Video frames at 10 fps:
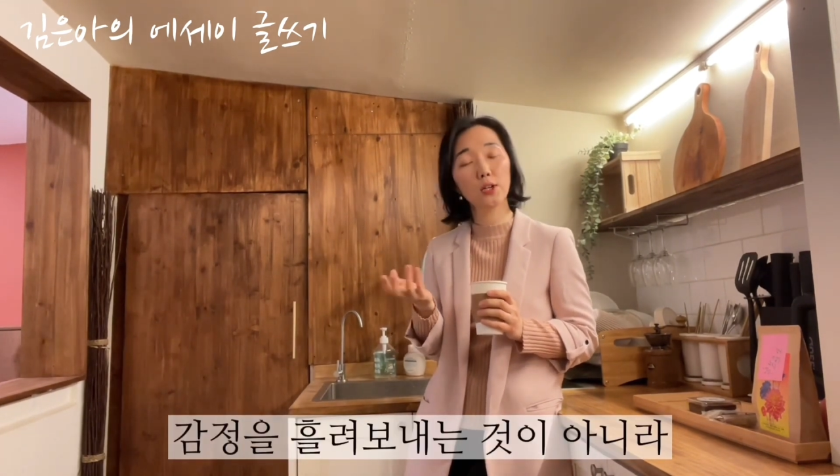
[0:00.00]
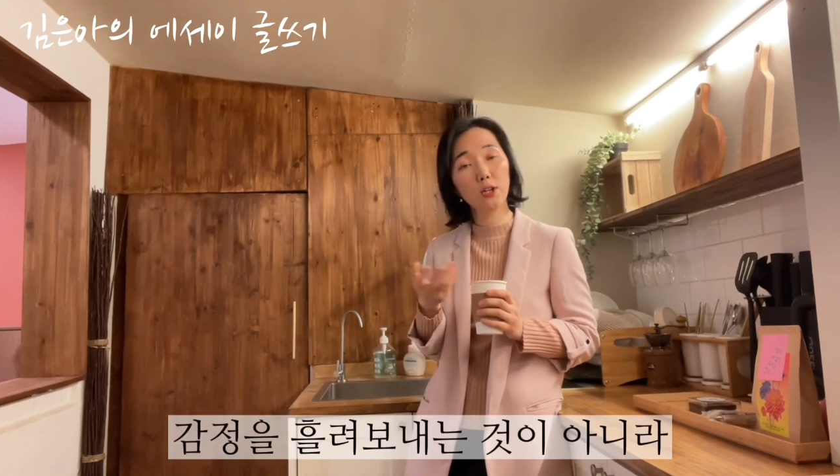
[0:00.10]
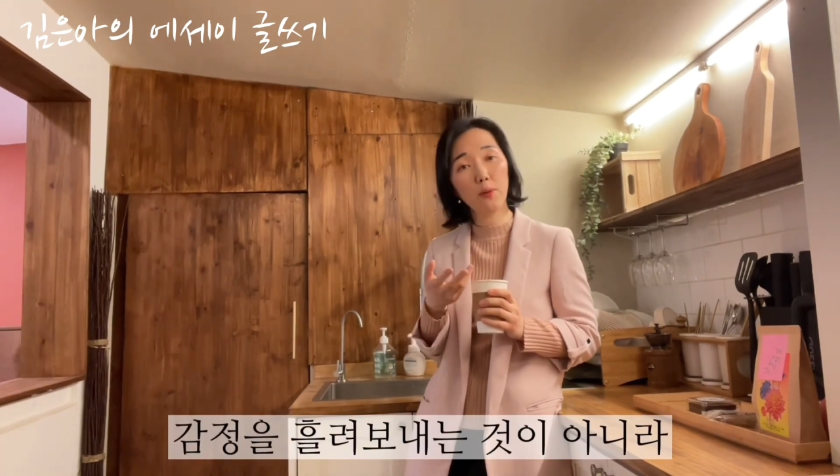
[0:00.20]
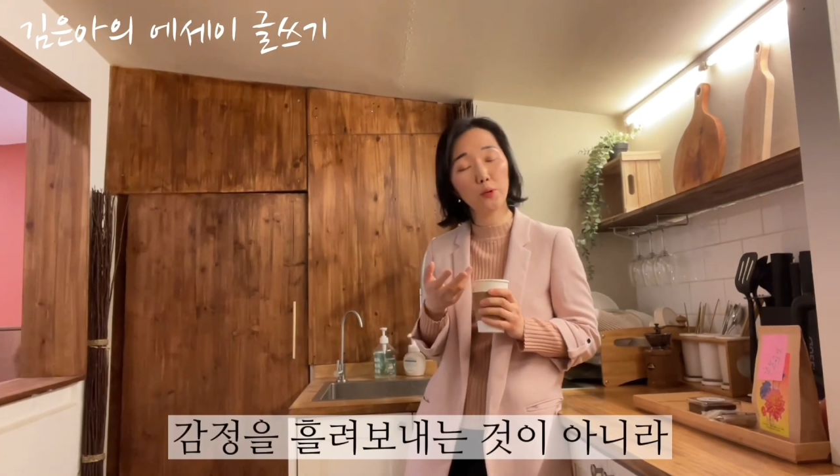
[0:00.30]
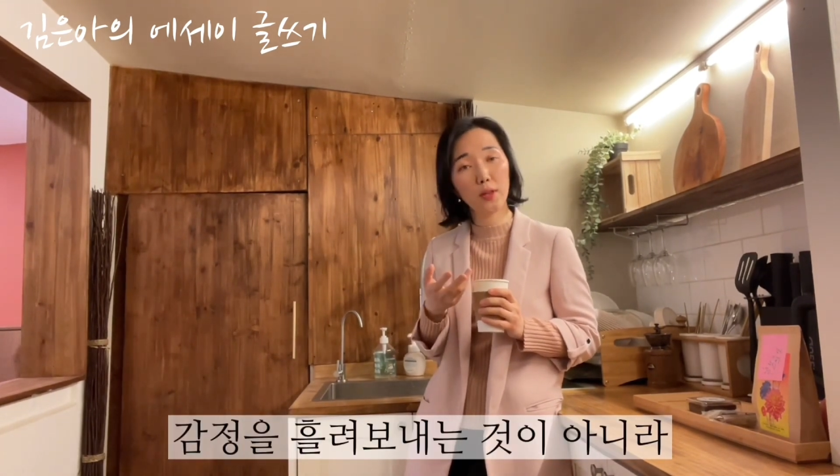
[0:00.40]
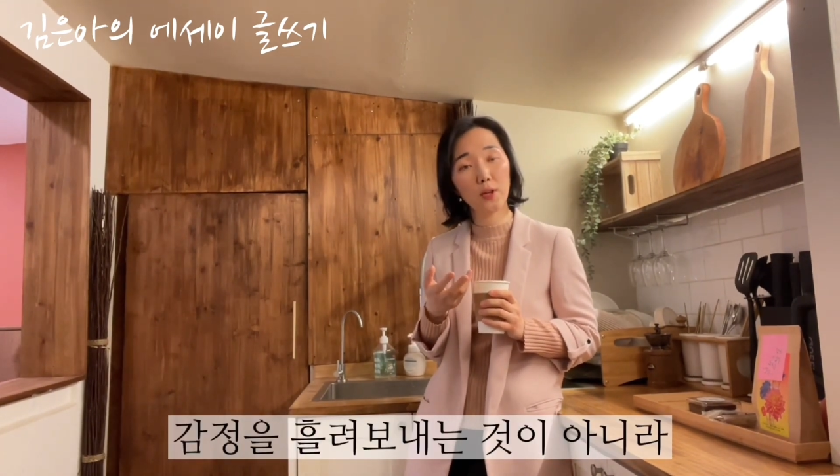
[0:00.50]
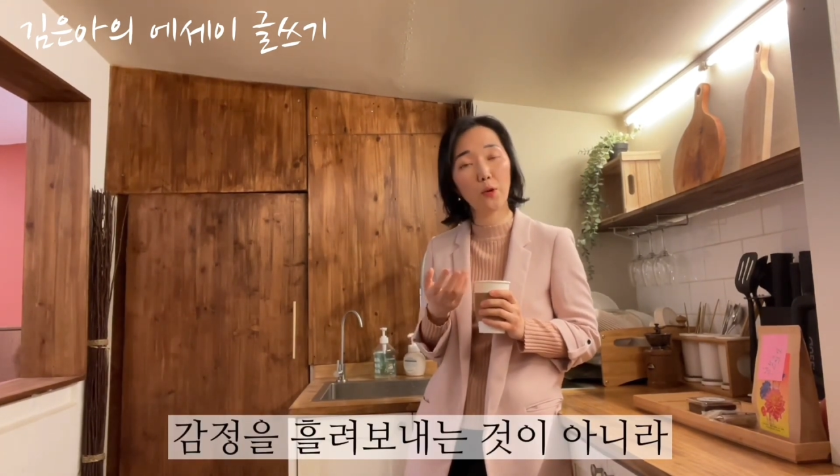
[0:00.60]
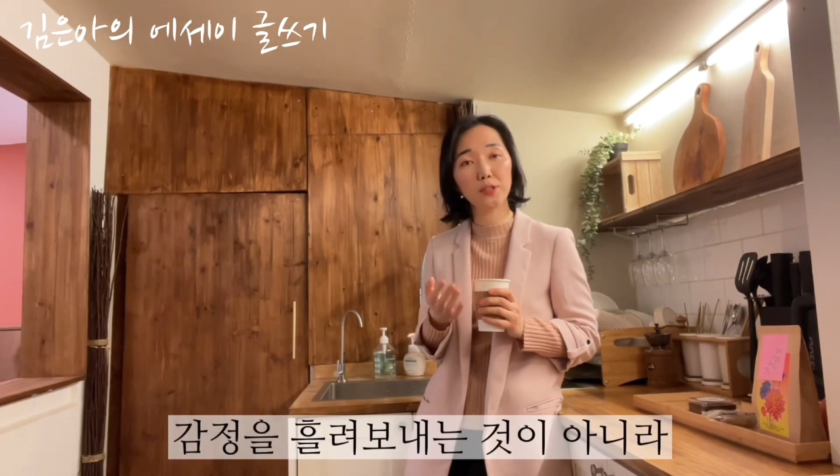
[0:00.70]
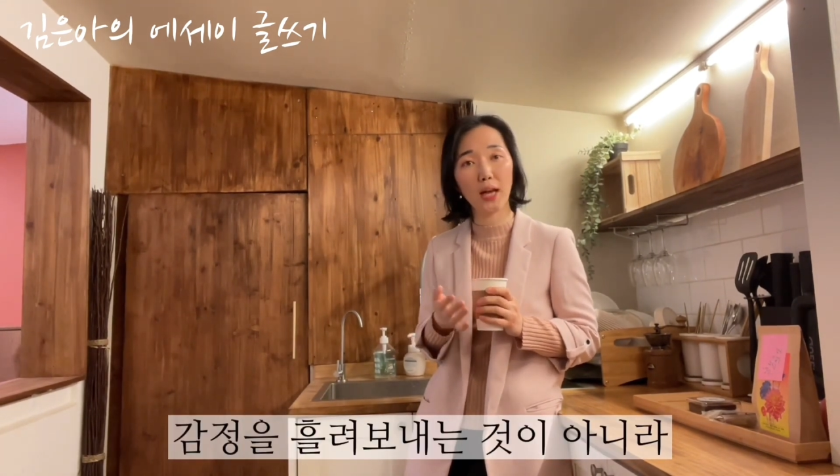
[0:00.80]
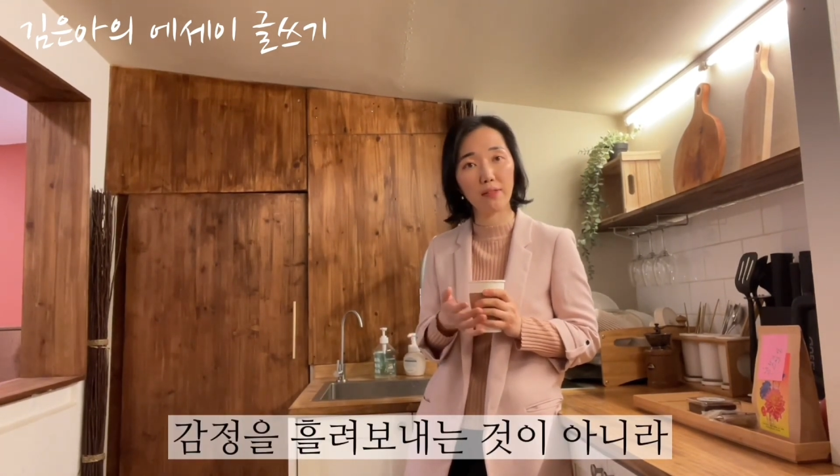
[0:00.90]
흘려보내는
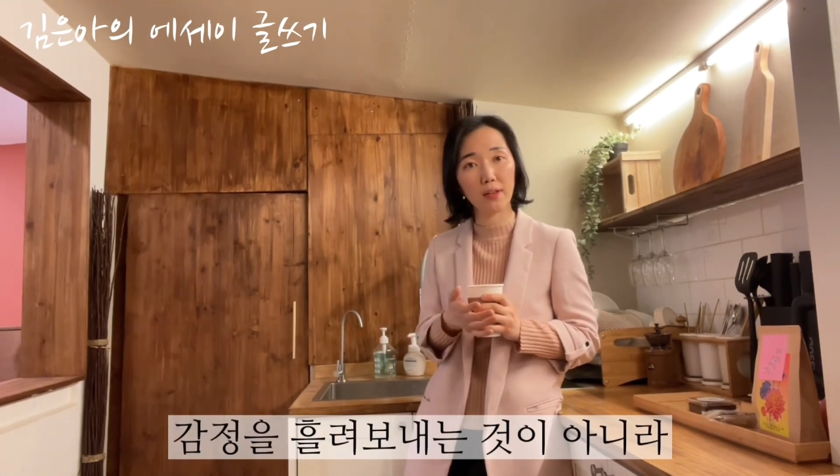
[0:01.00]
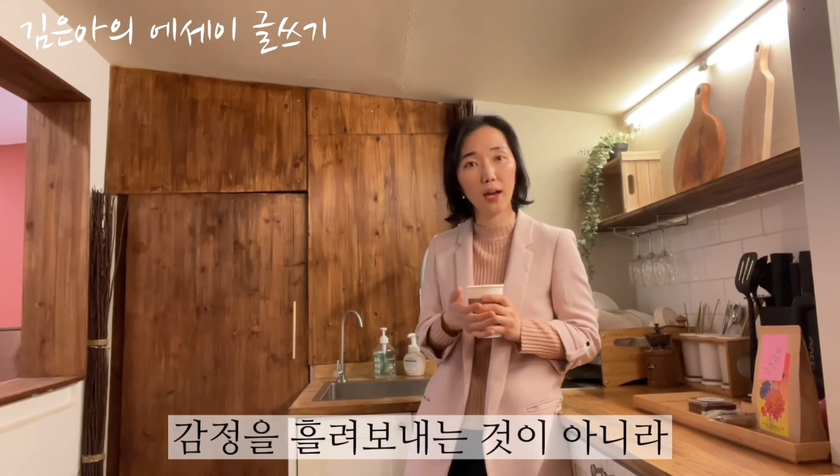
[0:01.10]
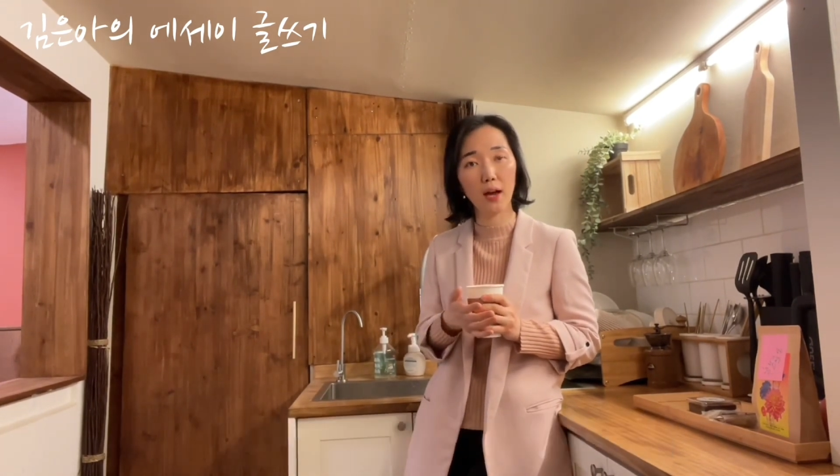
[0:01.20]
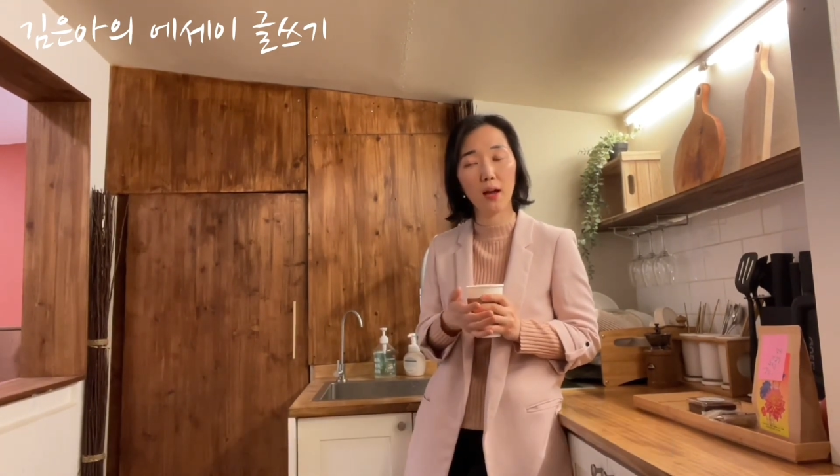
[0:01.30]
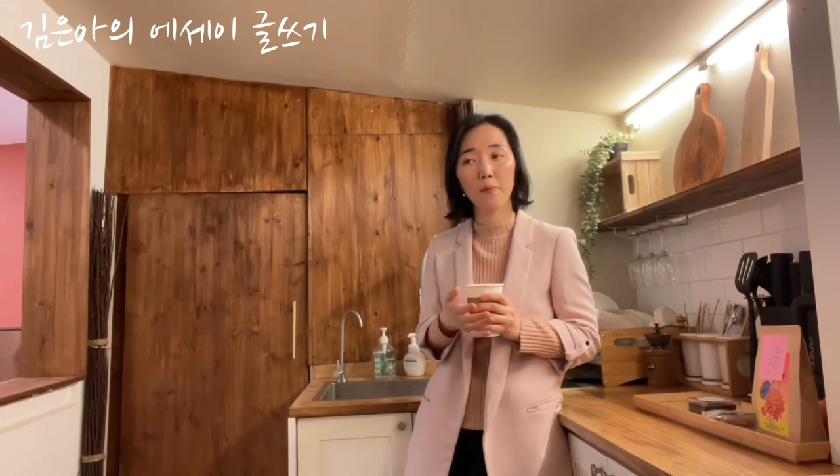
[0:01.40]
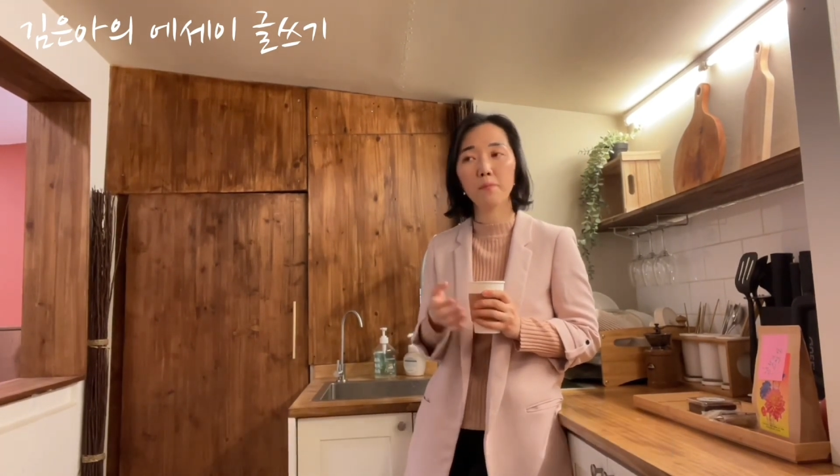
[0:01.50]
것이 아니라